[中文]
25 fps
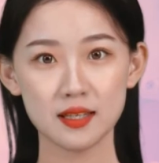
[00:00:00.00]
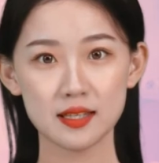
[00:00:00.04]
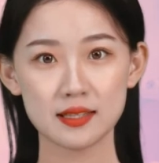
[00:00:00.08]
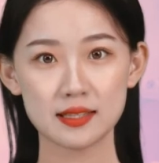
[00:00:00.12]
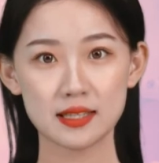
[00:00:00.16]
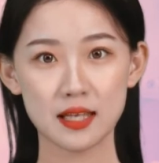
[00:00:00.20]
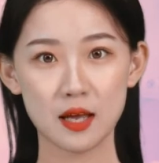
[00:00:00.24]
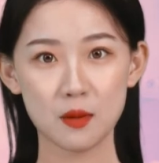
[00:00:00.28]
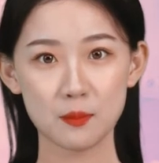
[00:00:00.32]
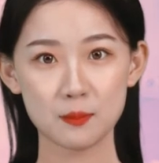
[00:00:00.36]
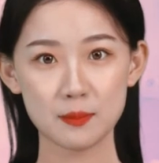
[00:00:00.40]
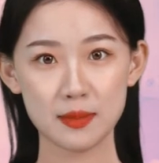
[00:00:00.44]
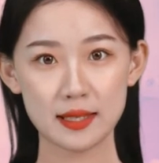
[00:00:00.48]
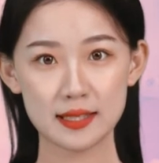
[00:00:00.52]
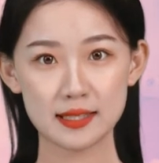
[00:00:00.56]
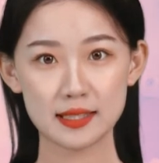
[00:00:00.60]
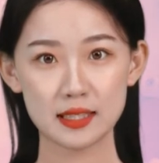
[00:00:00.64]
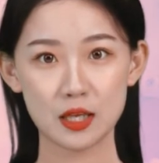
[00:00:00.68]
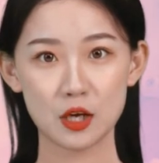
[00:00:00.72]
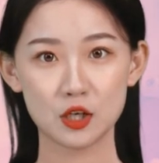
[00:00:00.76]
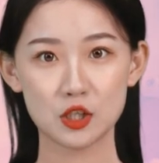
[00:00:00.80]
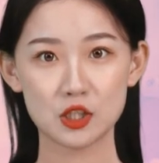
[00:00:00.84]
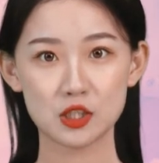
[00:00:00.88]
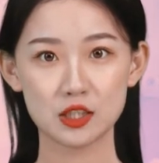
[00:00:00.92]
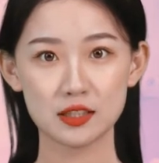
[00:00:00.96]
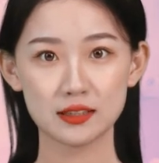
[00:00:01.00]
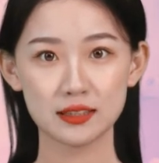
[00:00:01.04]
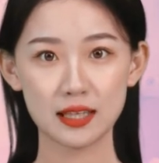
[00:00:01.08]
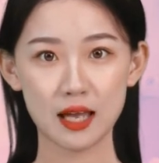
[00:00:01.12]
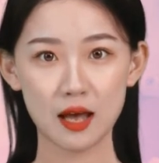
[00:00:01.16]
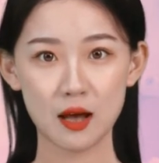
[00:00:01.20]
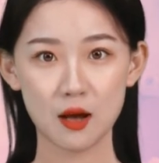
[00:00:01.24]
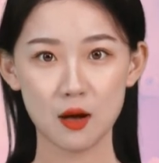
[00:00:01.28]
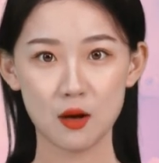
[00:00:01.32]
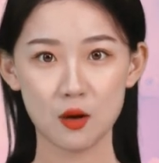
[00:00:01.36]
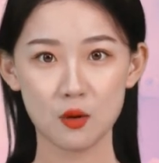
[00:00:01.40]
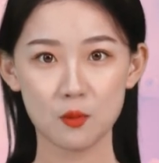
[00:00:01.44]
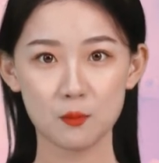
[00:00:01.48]
早买早吃
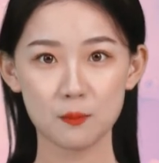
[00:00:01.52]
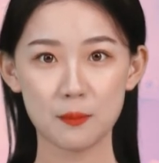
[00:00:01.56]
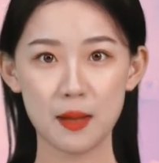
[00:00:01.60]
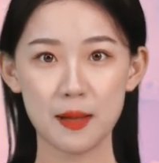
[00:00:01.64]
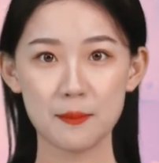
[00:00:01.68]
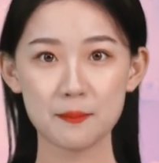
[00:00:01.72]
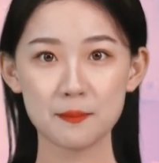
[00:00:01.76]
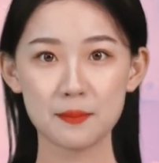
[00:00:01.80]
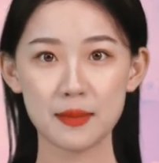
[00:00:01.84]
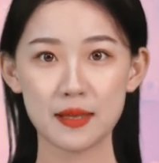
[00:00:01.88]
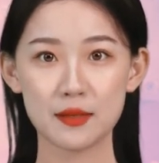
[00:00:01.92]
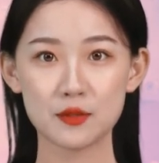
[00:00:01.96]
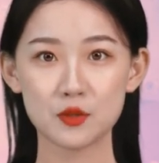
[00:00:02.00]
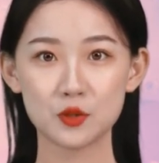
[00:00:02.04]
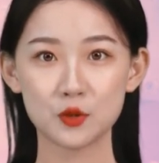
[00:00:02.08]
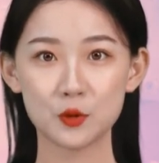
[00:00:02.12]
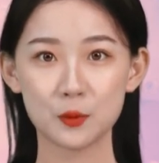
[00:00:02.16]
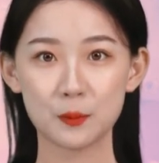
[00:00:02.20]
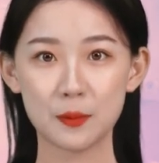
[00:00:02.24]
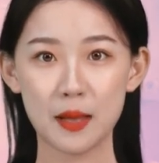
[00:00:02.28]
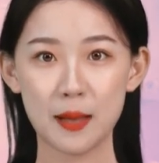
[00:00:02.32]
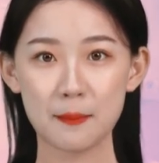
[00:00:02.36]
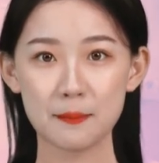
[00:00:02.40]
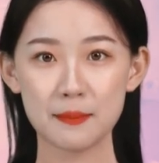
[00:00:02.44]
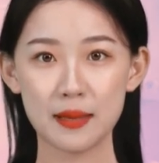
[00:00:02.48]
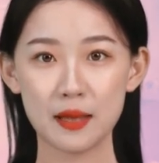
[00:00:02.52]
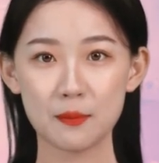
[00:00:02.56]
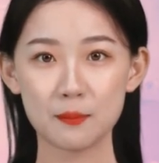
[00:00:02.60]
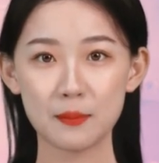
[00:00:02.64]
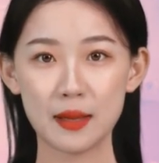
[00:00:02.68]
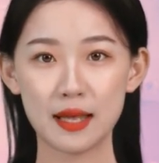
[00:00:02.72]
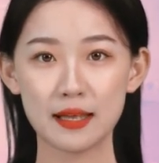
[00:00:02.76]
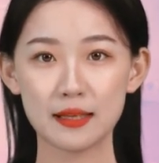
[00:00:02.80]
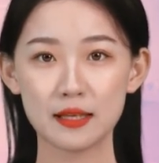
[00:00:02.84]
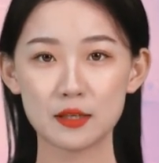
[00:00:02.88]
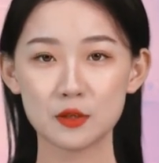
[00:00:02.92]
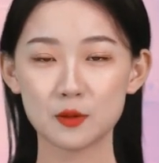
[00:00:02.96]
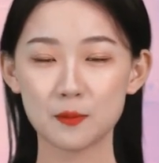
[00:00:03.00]
到，晚买就怕卖
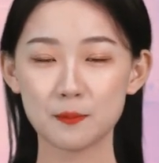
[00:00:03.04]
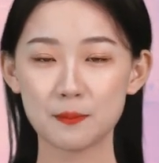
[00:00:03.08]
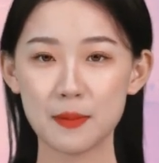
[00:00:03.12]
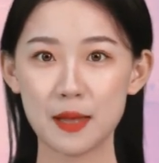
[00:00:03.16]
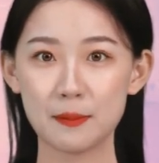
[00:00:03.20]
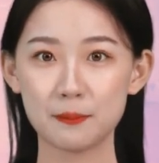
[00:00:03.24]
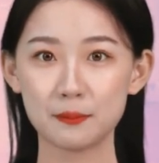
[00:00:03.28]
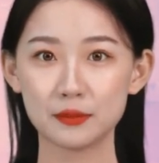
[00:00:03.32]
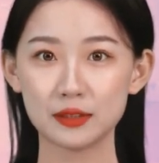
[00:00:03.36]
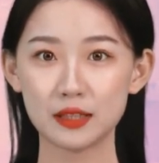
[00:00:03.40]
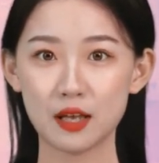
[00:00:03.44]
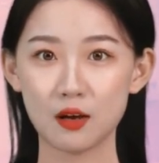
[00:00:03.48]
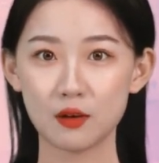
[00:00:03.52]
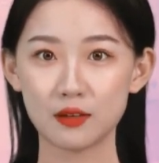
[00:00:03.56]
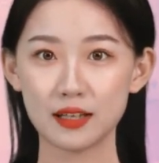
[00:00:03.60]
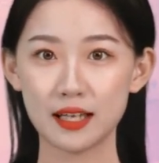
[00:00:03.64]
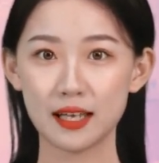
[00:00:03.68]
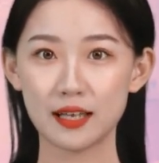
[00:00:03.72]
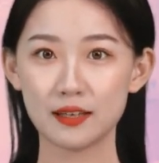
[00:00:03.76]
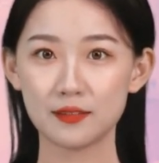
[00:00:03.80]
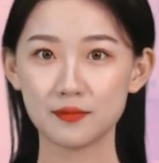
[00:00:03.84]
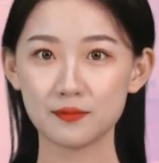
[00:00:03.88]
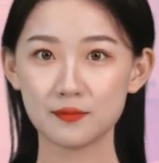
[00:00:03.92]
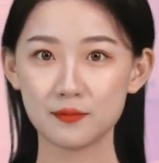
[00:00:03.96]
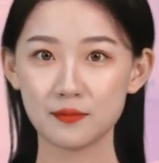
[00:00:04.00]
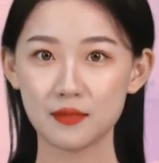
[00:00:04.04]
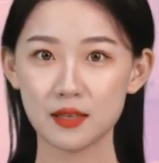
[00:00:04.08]
完了就卖不到了。